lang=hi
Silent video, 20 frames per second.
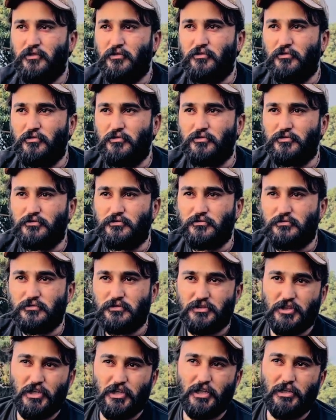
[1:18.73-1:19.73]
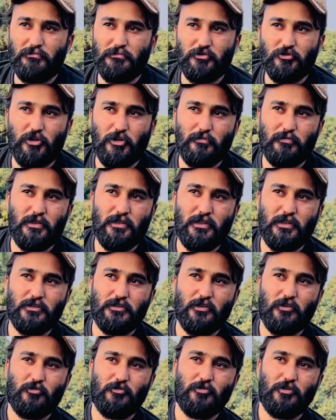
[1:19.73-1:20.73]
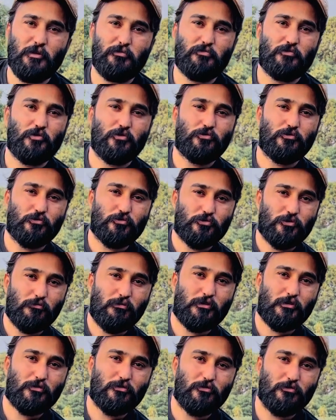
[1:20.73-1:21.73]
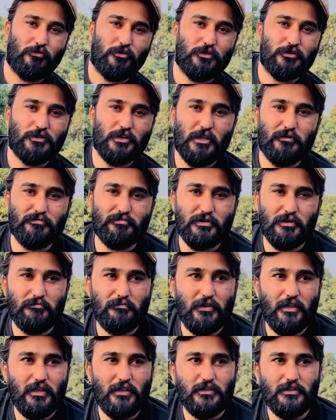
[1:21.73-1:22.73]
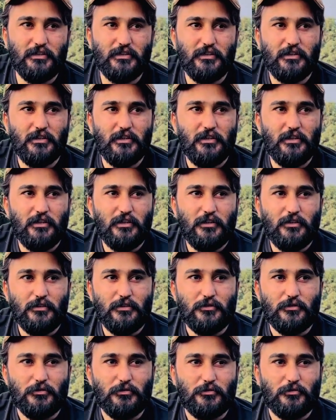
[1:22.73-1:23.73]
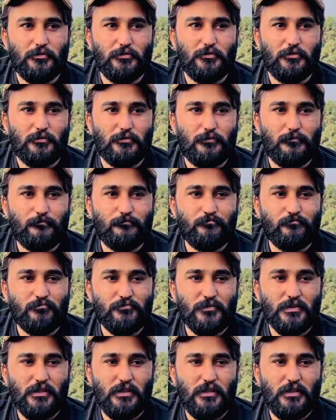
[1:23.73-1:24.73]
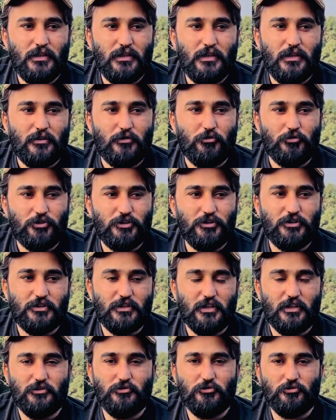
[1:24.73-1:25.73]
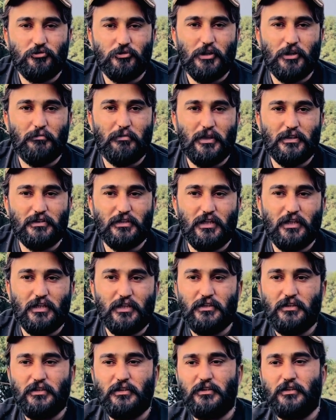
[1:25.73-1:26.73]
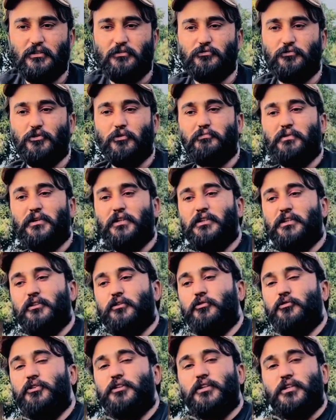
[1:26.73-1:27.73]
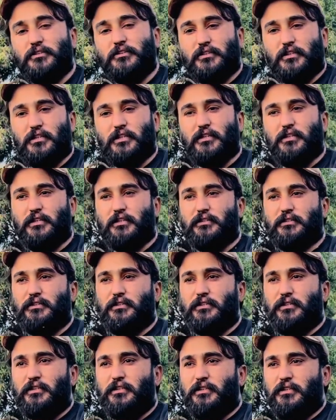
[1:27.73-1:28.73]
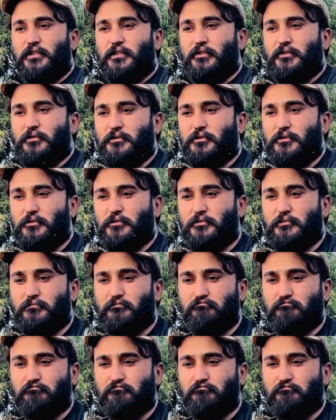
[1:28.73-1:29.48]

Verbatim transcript: और शहर में तो आप लेने जाओगे तो आपको दो सौ रुपये किलो के हिसाब से मिलेगी तो कोशिश करें जो छोटे आबादगार हैं वो अपने ये लोहरी गजर लगाएं और